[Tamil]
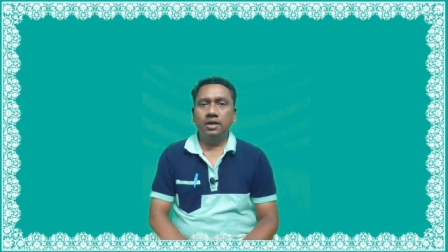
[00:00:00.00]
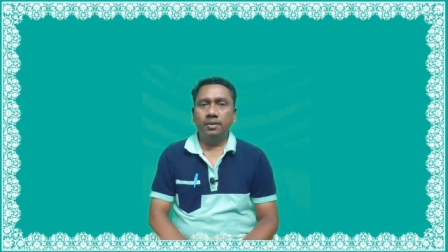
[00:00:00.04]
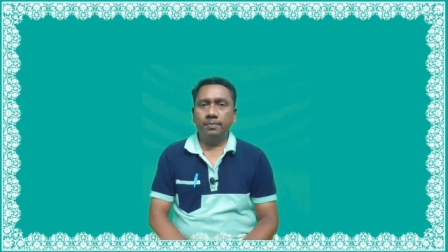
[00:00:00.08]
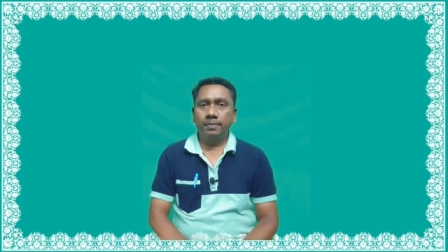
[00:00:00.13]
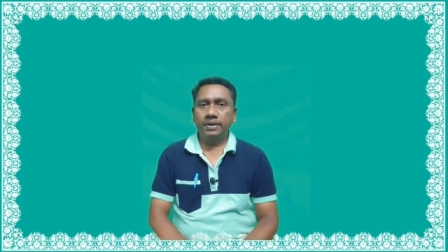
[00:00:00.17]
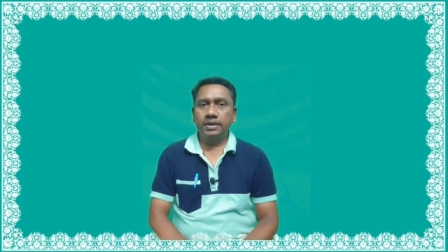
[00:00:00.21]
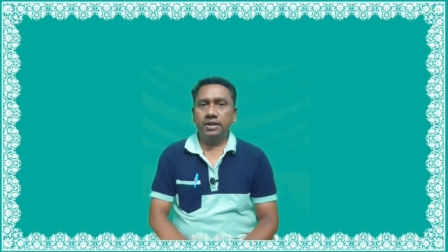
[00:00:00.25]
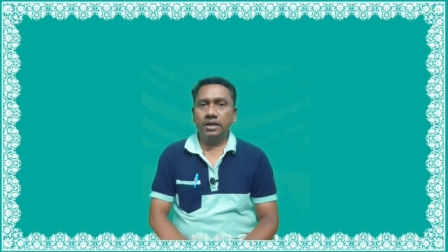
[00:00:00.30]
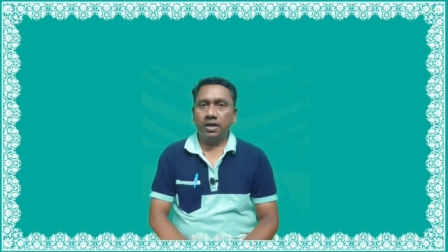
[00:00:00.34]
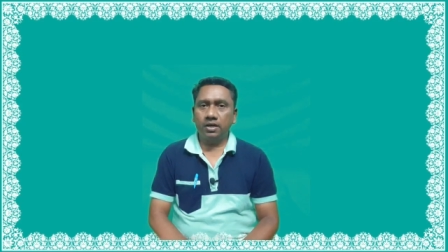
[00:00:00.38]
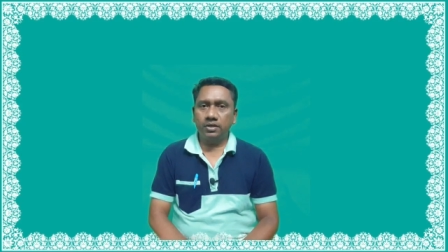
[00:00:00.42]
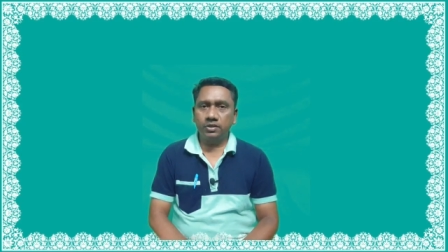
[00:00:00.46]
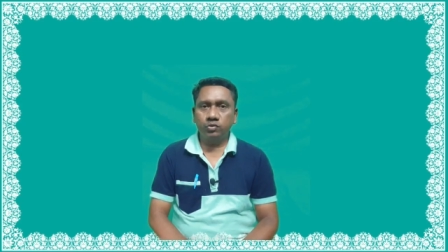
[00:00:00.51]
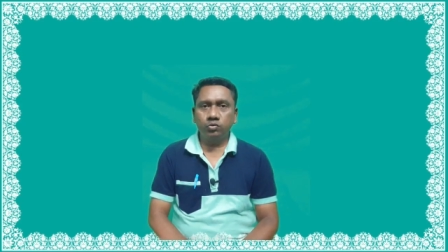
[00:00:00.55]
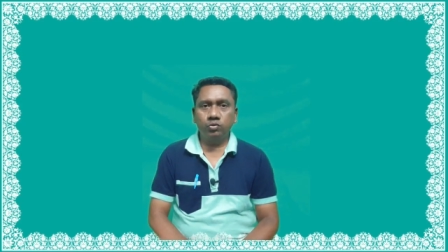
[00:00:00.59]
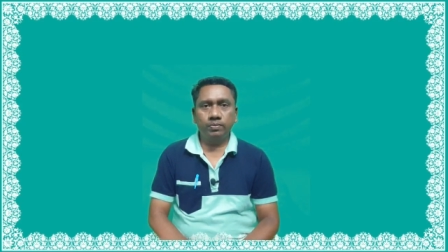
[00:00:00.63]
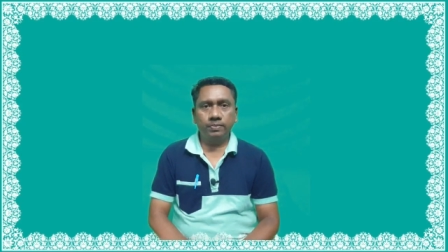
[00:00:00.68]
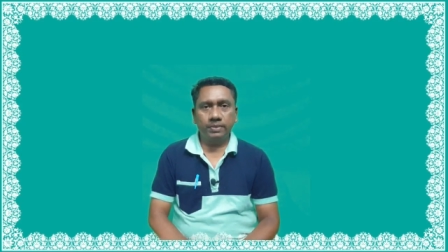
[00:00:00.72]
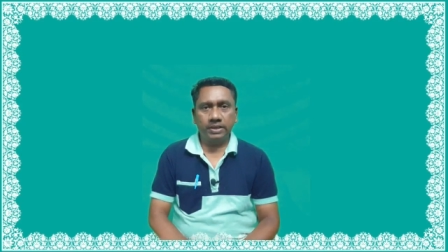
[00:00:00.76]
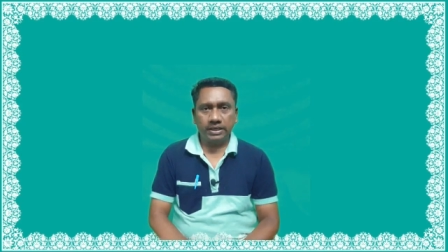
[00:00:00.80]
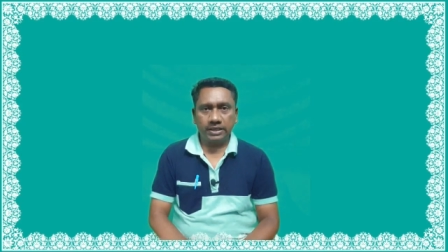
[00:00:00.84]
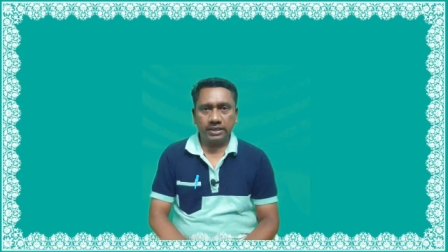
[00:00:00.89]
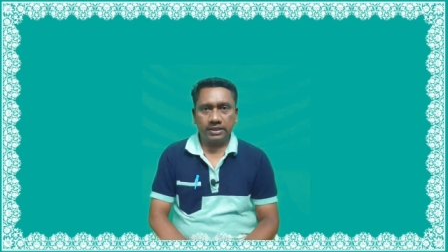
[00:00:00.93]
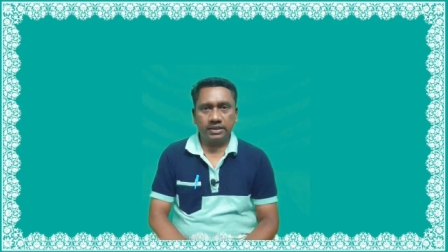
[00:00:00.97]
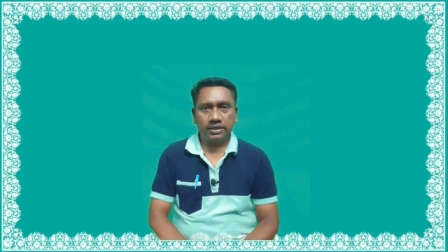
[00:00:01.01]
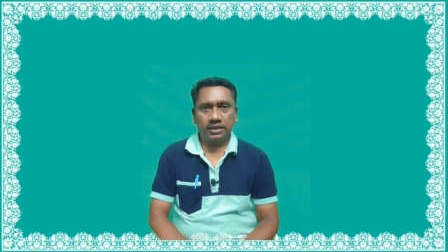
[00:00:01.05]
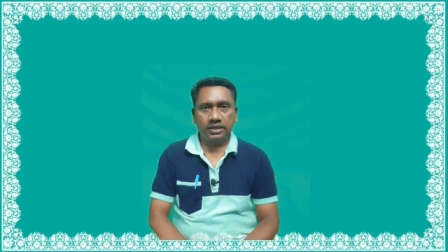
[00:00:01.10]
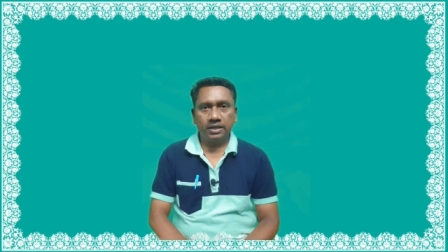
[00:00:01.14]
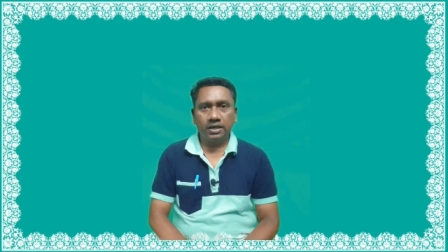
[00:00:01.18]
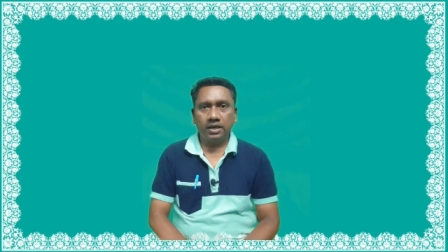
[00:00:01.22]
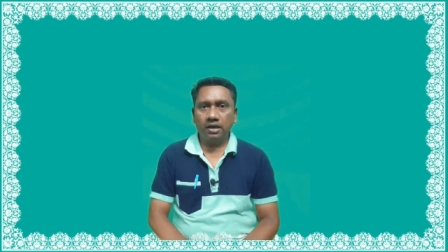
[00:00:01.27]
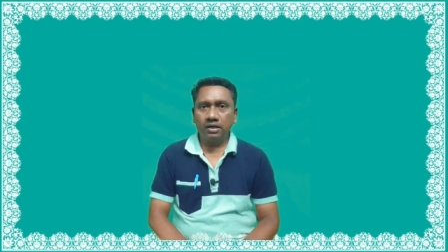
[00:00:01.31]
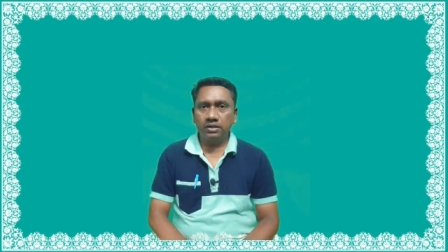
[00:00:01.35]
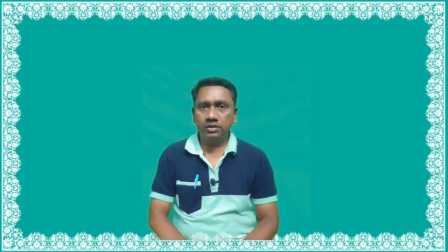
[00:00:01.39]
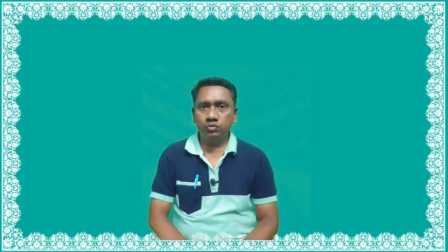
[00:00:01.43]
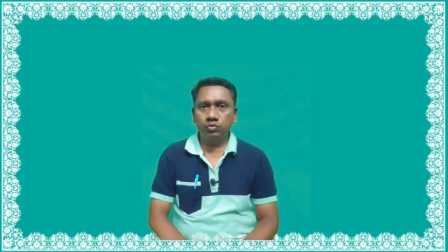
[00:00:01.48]
பட் அதுவும் நடக்கலை
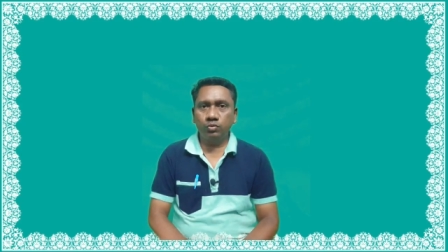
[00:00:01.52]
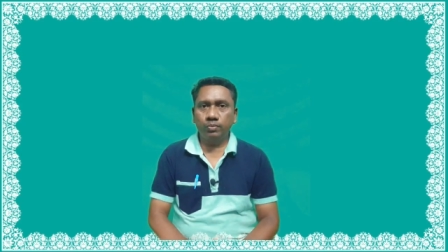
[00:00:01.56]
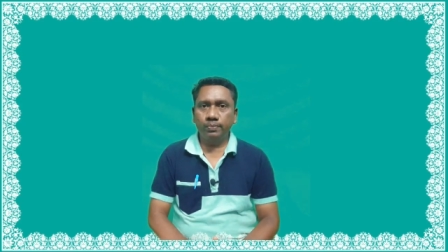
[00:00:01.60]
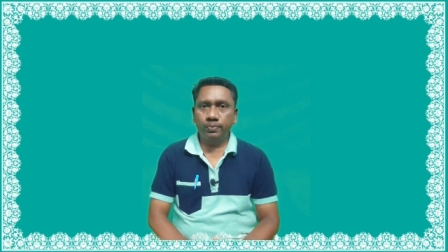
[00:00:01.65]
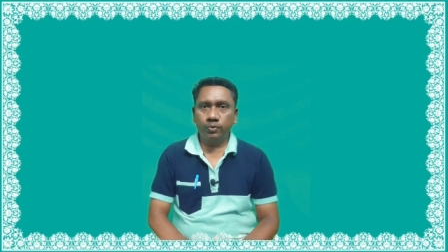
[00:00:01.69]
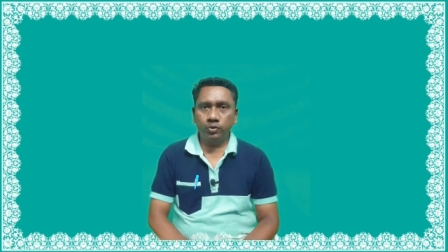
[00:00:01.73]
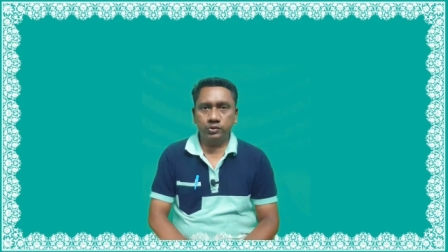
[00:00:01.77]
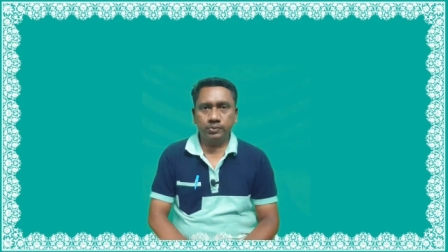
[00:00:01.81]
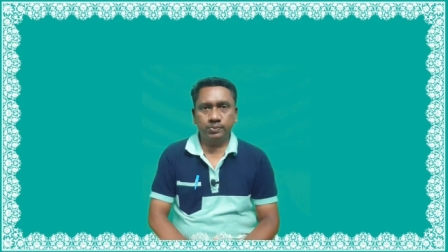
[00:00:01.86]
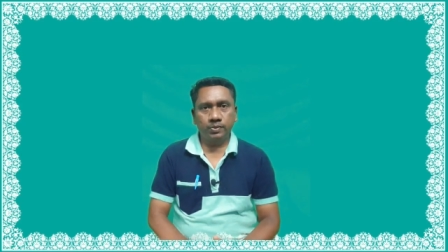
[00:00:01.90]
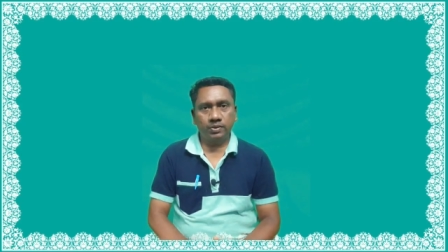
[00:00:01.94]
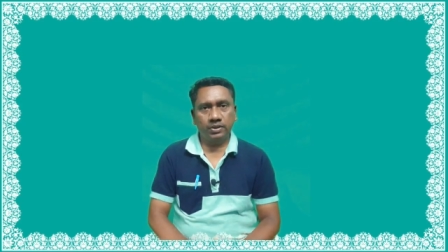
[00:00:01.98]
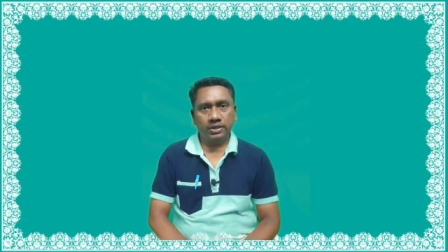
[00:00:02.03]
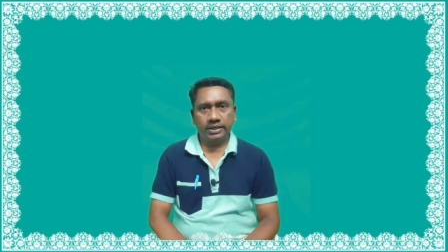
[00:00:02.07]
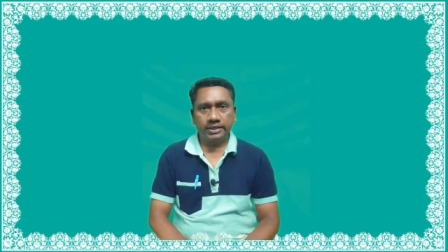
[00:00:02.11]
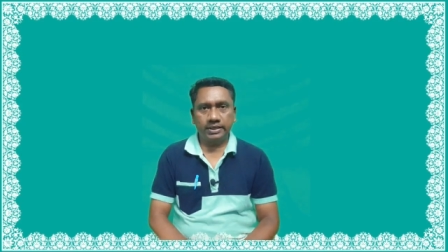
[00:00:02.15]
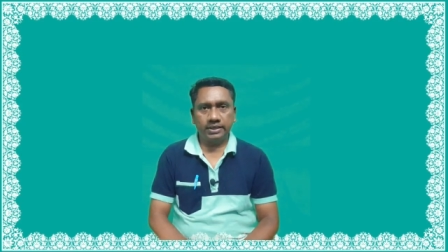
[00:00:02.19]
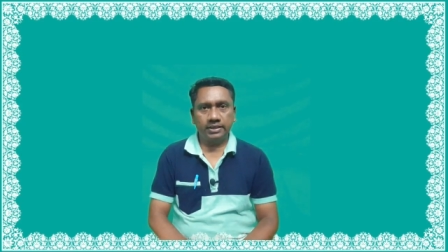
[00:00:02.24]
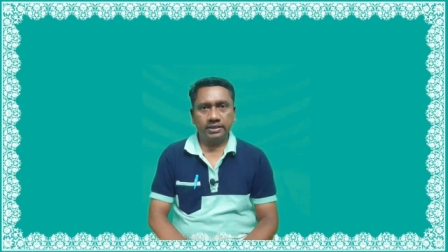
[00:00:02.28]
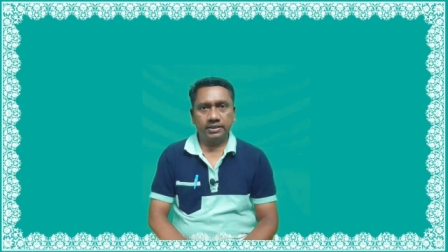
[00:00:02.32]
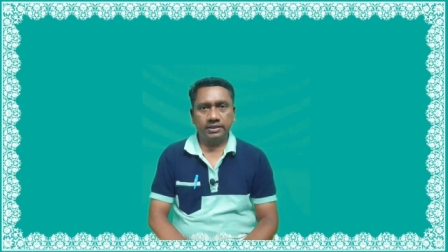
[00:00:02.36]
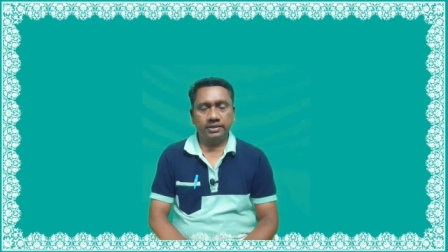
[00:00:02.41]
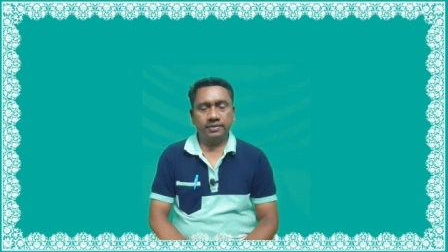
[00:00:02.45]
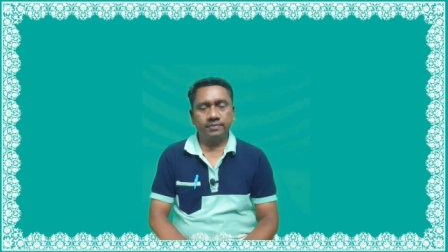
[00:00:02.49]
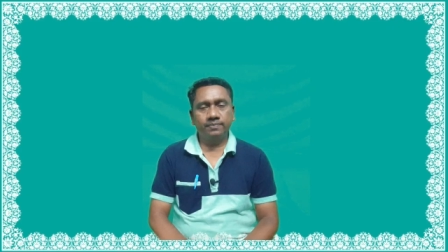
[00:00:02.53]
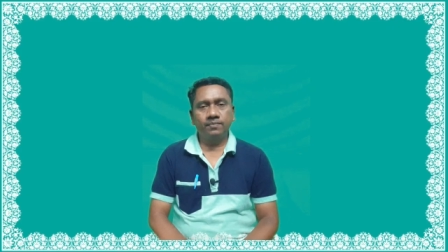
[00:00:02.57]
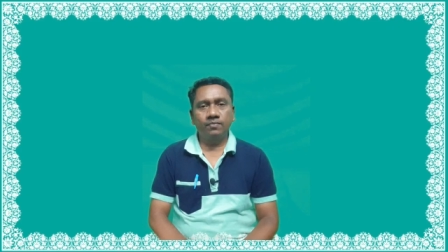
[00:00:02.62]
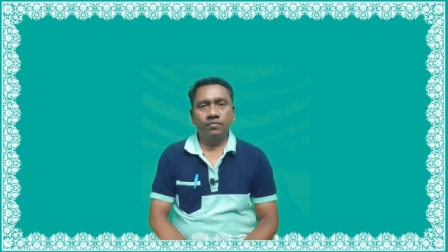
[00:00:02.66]
அதுவும் போஸ்ட்பண்ட் ஆகிருக்கு